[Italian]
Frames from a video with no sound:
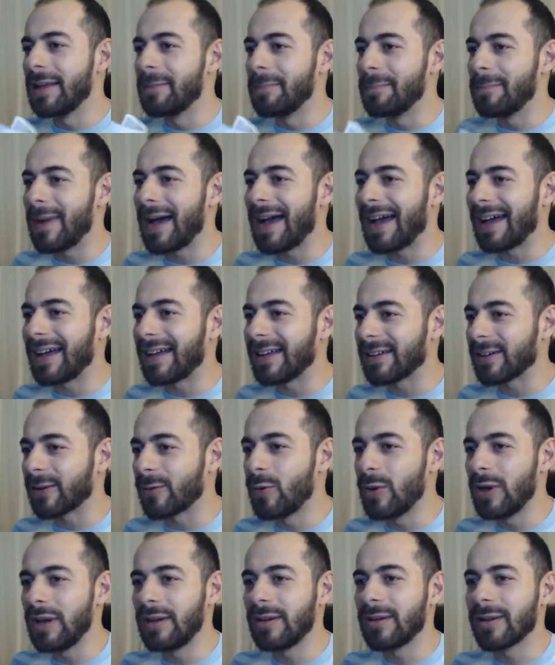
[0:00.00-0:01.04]
ma
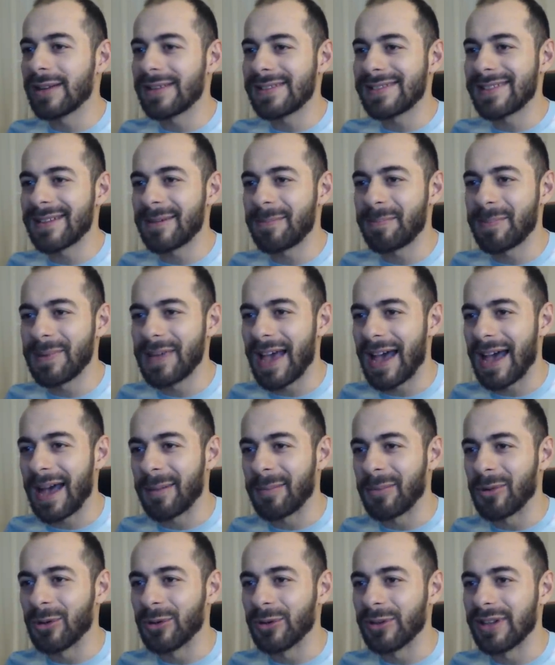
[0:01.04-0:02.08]
quello che
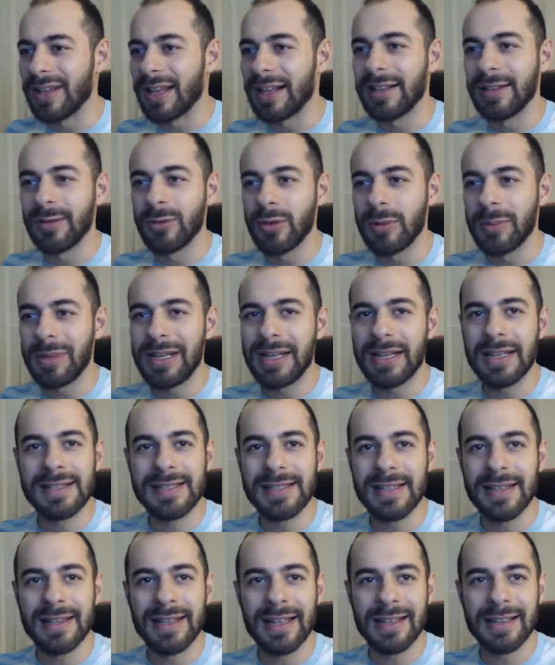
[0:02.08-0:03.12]
sappiamo dal
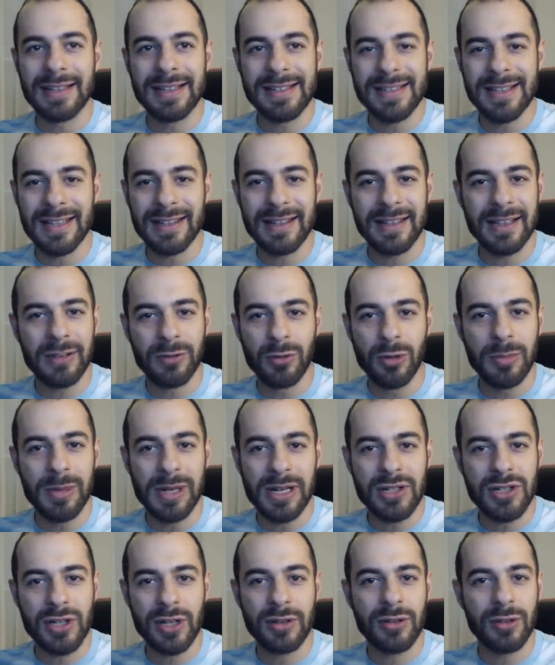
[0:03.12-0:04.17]
2077 al
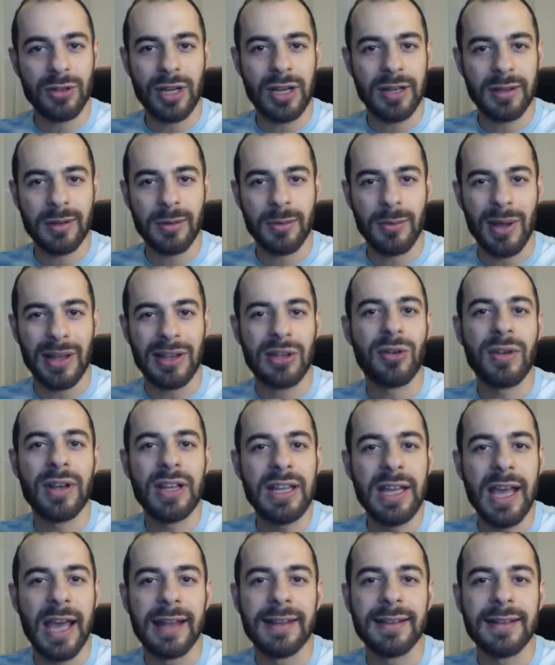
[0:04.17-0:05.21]
2134 è
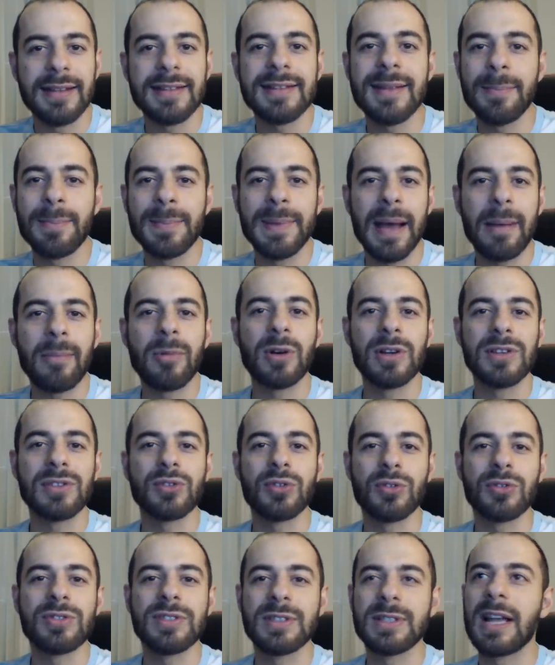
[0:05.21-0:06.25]
niente, sappiamo che
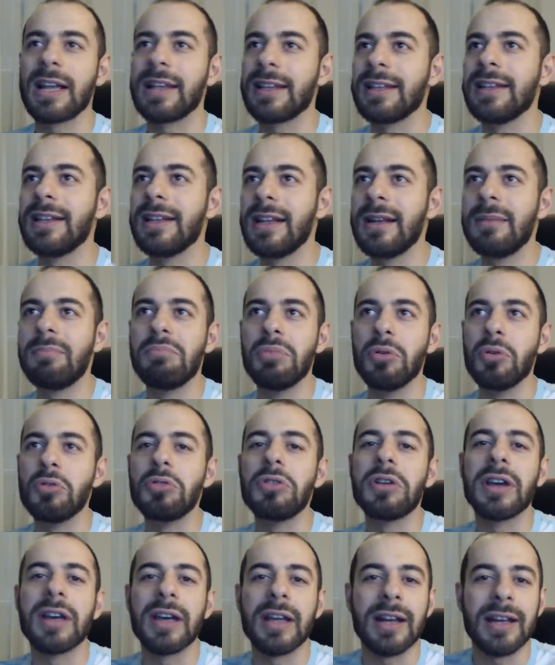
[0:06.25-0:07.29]
sono stati nel
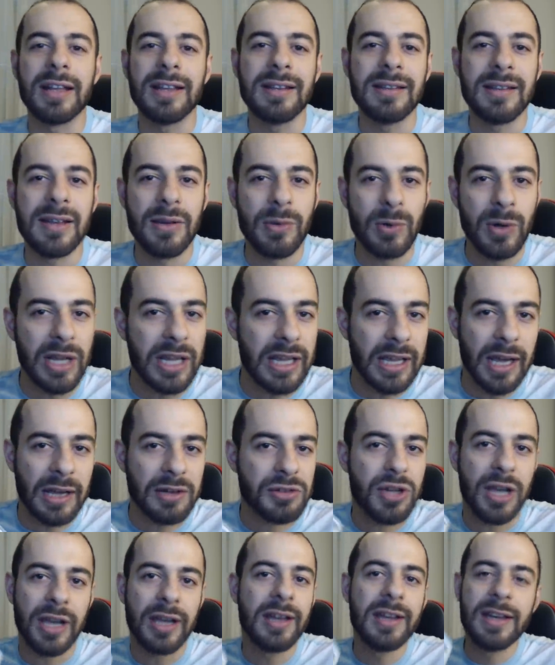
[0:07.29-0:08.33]
bunker in teoria,
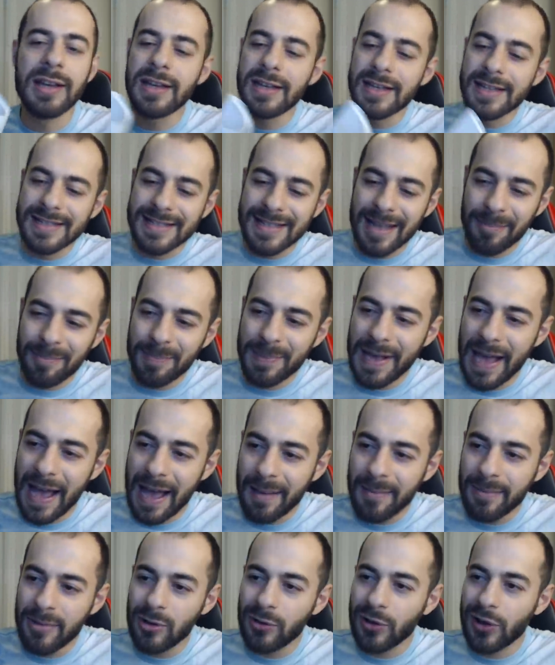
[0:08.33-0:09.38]
cioè
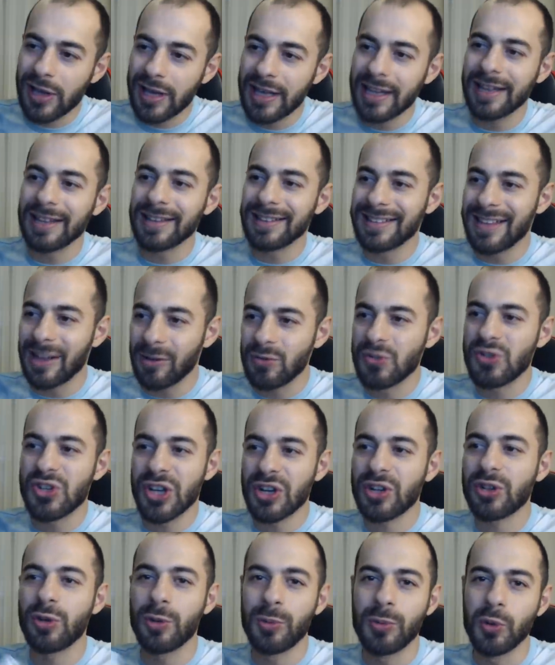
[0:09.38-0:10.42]
sappiamo che da un
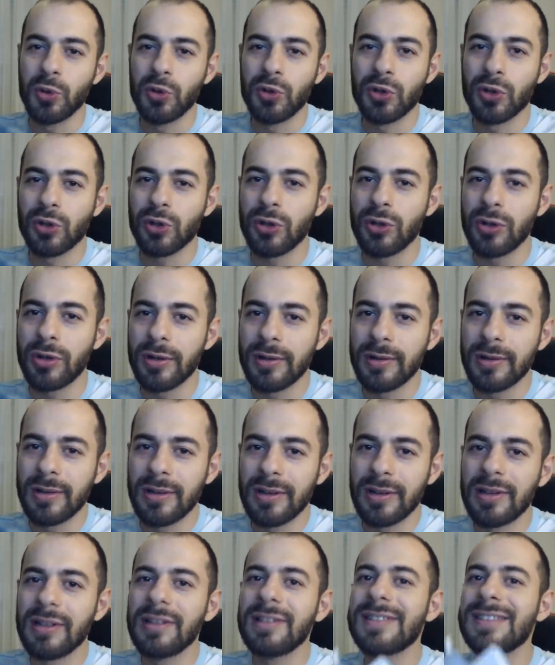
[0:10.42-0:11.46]
certo punto
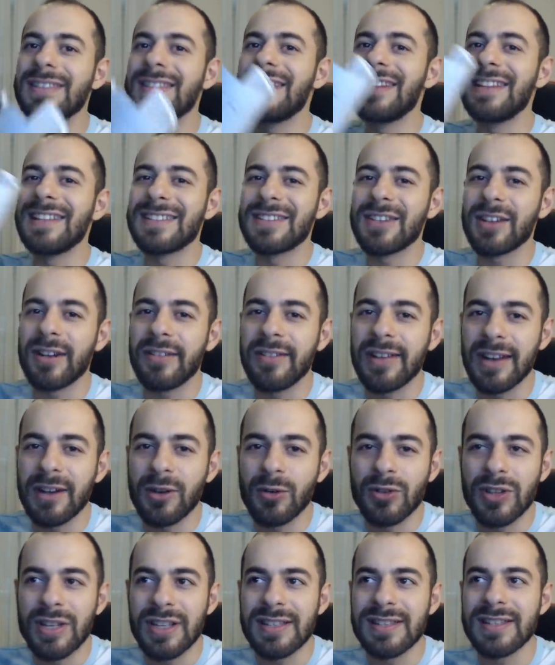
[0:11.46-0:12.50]
si iniziano ad avere
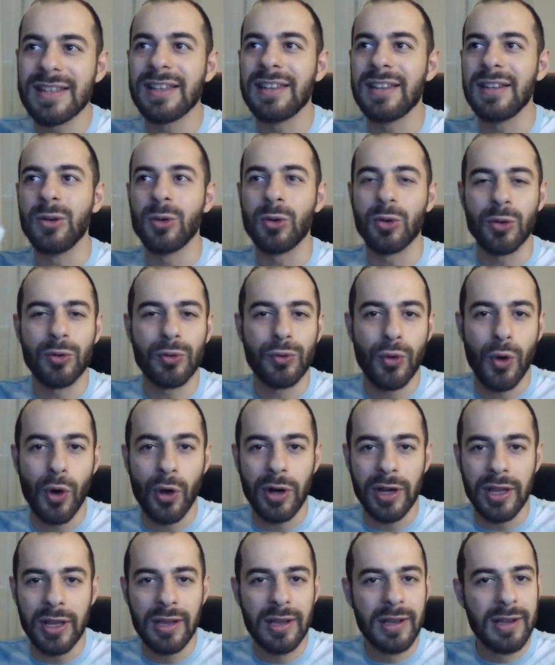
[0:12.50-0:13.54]
notizie di loro
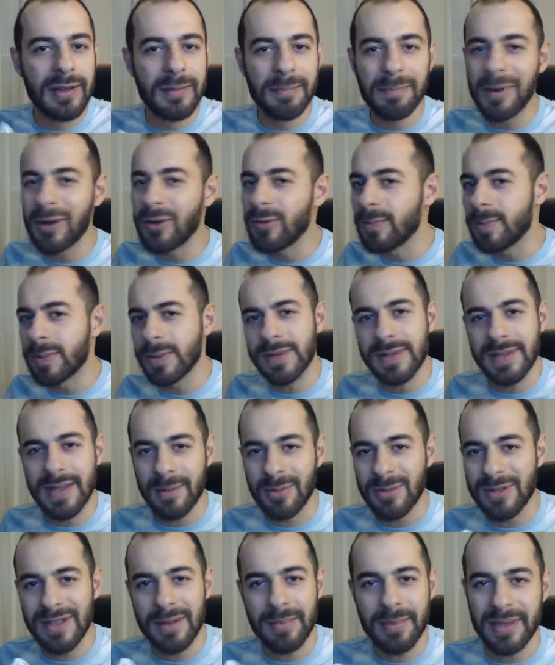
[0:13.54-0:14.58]
fuori, ma non
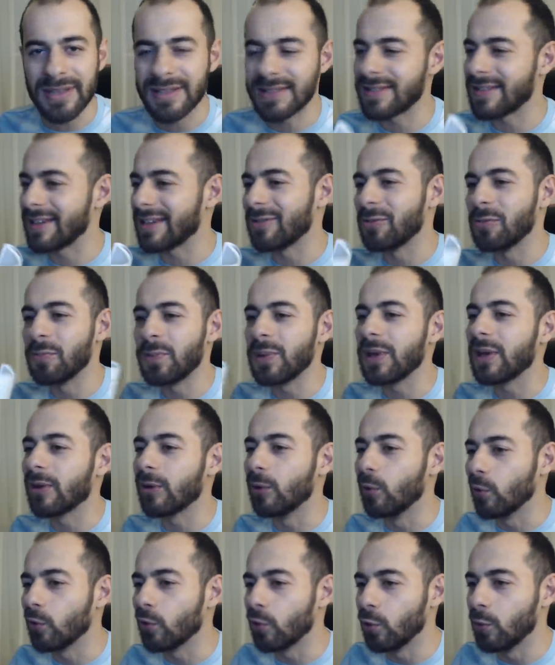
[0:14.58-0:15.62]
possiamo sapere se un
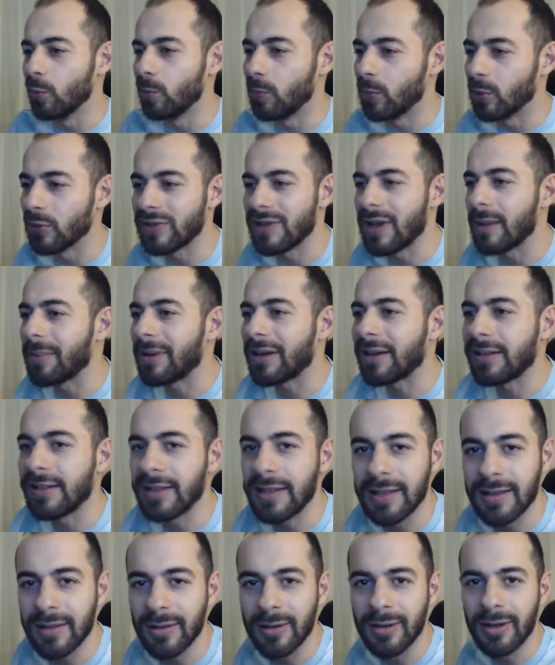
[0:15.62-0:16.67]
piccolo gruppo sia
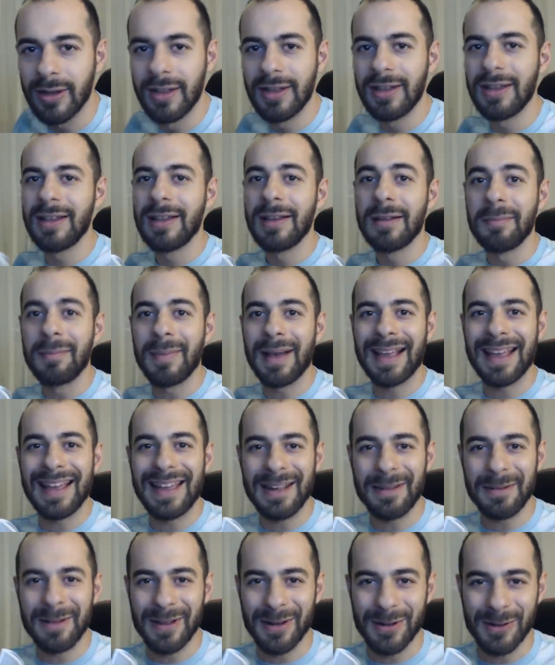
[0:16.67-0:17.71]
partito
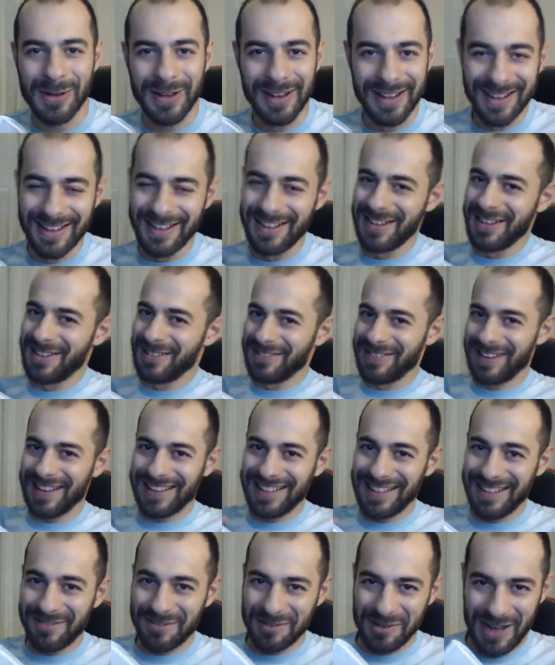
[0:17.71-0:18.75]
magari per una
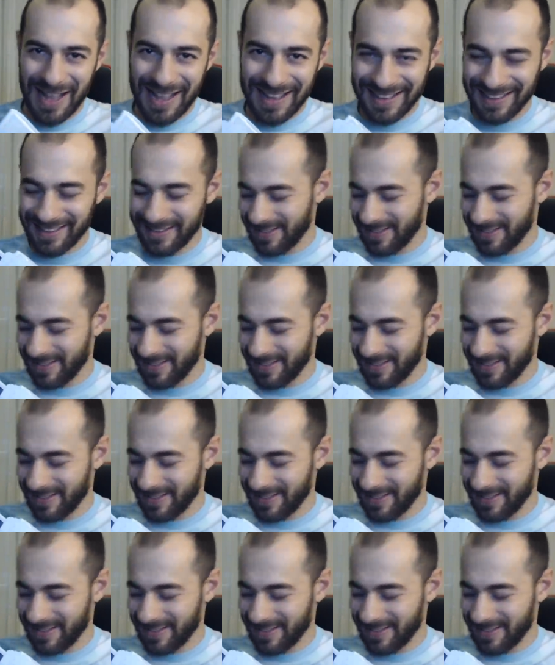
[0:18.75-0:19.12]
telefonata.